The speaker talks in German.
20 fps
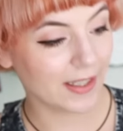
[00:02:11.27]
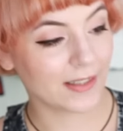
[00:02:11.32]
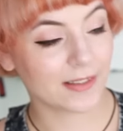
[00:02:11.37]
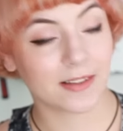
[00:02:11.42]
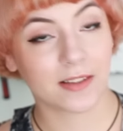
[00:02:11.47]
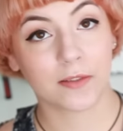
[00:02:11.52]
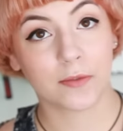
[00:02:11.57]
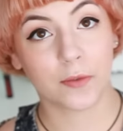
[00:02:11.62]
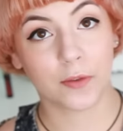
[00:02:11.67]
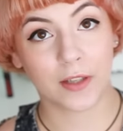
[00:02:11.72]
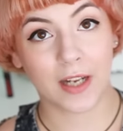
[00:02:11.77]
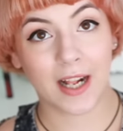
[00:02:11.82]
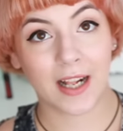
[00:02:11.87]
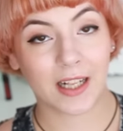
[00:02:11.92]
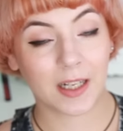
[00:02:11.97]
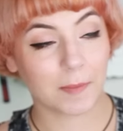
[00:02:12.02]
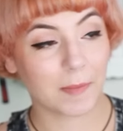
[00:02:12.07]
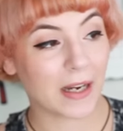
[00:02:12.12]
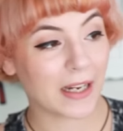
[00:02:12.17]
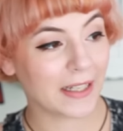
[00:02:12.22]
das von
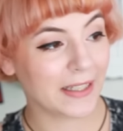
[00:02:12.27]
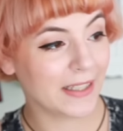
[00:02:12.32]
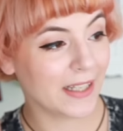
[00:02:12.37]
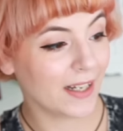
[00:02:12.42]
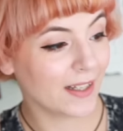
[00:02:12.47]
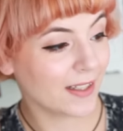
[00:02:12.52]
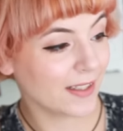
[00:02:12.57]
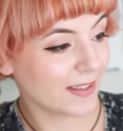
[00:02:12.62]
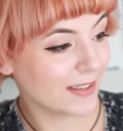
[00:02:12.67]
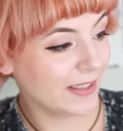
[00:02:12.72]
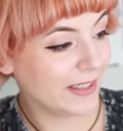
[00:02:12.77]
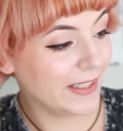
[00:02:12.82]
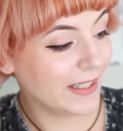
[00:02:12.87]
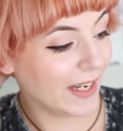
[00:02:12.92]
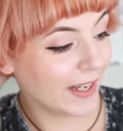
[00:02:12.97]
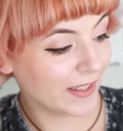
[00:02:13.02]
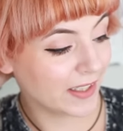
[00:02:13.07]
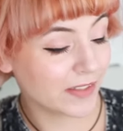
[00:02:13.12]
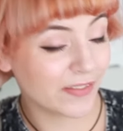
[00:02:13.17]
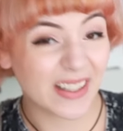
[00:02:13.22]
Algemarina, das
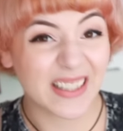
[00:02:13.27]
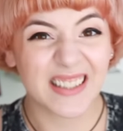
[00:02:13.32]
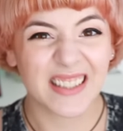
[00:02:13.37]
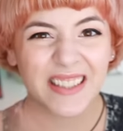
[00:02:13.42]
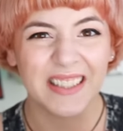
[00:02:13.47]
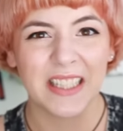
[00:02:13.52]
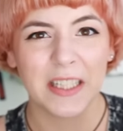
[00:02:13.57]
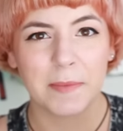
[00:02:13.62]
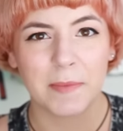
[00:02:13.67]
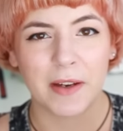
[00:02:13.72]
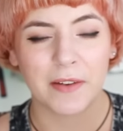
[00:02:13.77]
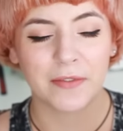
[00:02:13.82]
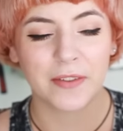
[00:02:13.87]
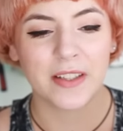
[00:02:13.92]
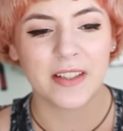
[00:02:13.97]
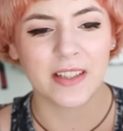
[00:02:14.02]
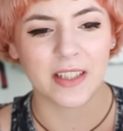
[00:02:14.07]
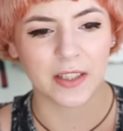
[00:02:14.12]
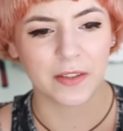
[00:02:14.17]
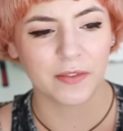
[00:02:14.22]
Lilane, was ich nicht mehr
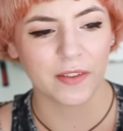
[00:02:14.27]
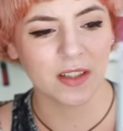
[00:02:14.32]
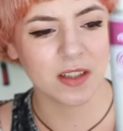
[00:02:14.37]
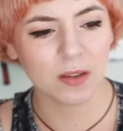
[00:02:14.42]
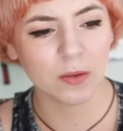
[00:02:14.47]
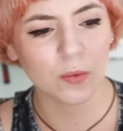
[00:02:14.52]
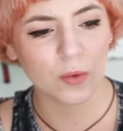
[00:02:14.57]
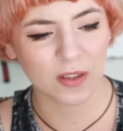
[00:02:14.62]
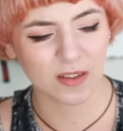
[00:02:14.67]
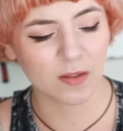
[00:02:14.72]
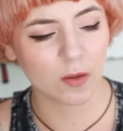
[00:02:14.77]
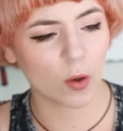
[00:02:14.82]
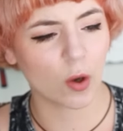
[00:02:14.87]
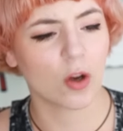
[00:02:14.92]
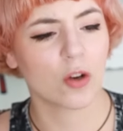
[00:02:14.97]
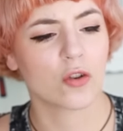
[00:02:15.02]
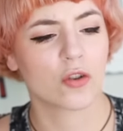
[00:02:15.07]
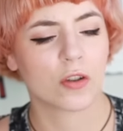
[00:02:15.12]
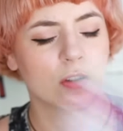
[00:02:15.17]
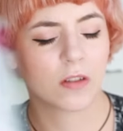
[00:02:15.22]
finde. Ich finde nur das
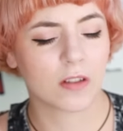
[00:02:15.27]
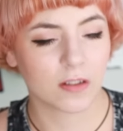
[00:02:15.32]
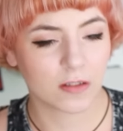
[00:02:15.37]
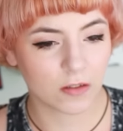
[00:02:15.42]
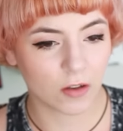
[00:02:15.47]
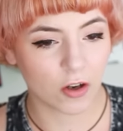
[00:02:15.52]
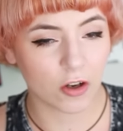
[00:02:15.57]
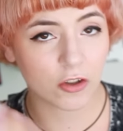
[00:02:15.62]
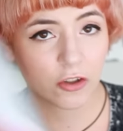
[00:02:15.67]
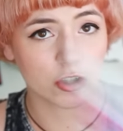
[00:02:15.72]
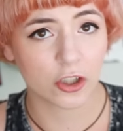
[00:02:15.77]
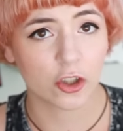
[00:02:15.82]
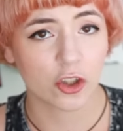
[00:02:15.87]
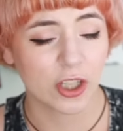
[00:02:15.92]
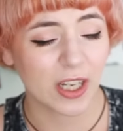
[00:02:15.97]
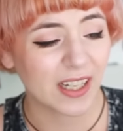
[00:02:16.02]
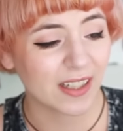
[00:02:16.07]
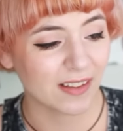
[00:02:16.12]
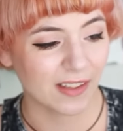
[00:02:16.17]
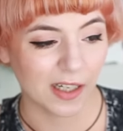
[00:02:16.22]
Orangene und das Orangene
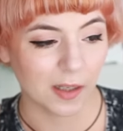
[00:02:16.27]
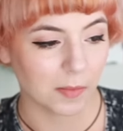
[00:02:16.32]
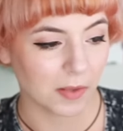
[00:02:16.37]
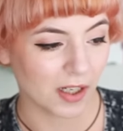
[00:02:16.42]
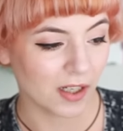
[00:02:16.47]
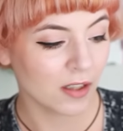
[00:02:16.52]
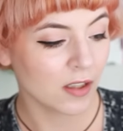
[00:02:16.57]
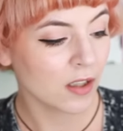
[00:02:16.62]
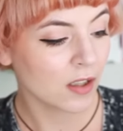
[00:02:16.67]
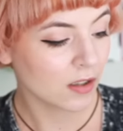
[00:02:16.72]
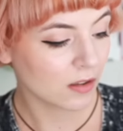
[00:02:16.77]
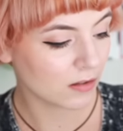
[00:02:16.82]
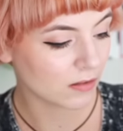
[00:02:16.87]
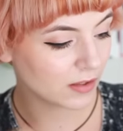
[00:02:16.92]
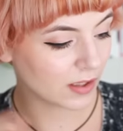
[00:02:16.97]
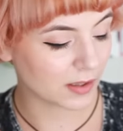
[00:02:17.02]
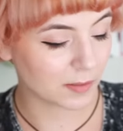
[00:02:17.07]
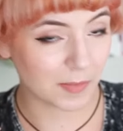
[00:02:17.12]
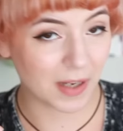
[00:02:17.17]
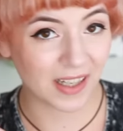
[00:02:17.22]
stinkt aber
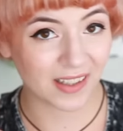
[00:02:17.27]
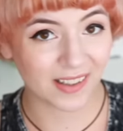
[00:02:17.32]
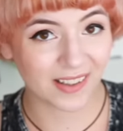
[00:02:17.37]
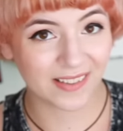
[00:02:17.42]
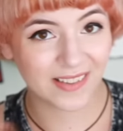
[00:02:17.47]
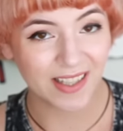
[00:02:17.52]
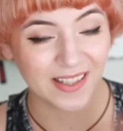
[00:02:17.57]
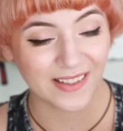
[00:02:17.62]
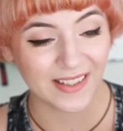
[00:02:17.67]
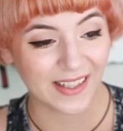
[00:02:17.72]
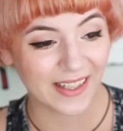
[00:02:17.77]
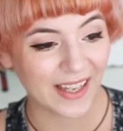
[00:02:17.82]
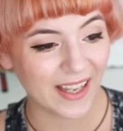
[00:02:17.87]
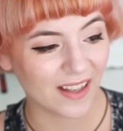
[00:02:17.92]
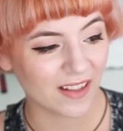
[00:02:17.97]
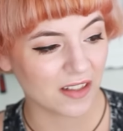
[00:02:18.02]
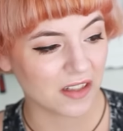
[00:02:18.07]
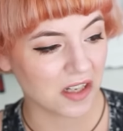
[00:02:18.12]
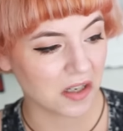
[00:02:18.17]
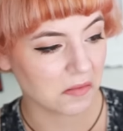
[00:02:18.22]
und das mag ich sehr, sehr
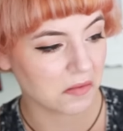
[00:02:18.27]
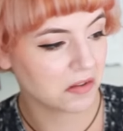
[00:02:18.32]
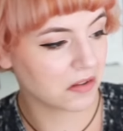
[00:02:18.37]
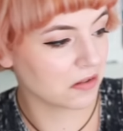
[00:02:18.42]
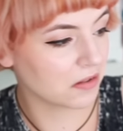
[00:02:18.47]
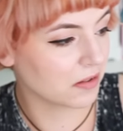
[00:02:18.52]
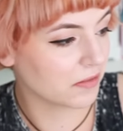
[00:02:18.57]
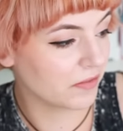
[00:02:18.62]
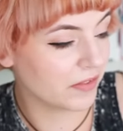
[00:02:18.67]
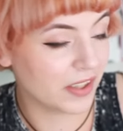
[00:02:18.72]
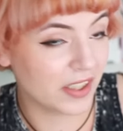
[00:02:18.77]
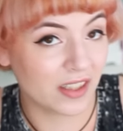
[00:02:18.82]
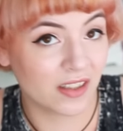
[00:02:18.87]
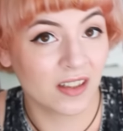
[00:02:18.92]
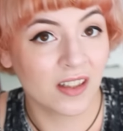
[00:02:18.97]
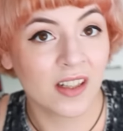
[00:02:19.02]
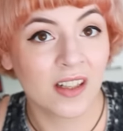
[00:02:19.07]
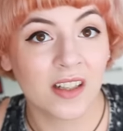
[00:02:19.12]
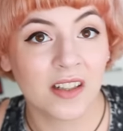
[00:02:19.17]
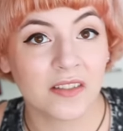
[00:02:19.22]
gerne, aber irgendwie
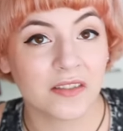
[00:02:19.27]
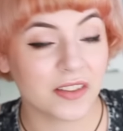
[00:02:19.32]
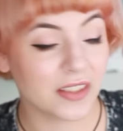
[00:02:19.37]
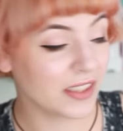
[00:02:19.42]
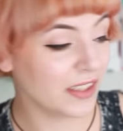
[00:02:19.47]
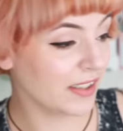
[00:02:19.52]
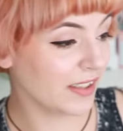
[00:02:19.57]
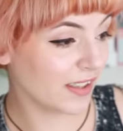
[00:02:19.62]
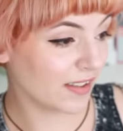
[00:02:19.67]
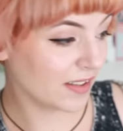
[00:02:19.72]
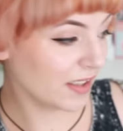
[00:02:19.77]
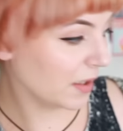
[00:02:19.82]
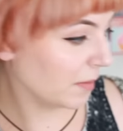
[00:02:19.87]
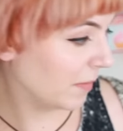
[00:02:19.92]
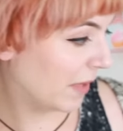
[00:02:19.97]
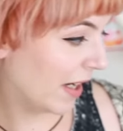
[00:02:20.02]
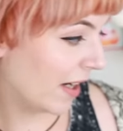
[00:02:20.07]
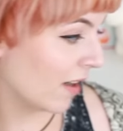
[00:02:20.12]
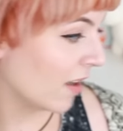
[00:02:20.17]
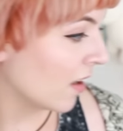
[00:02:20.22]
finde ich das nicht
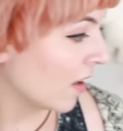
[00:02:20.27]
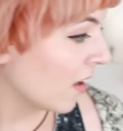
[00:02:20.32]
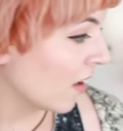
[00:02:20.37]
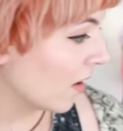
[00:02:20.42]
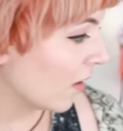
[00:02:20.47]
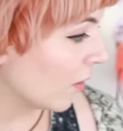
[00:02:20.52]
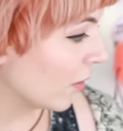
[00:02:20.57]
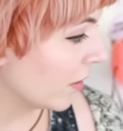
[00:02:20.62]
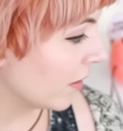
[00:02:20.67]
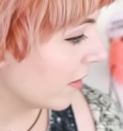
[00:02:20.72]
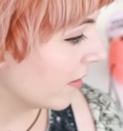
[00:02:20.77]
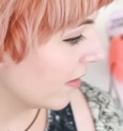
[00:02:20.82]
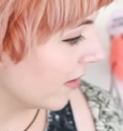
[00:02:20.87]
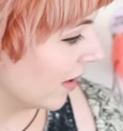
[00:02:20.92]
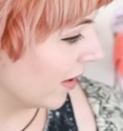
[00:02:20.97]
mehr. Und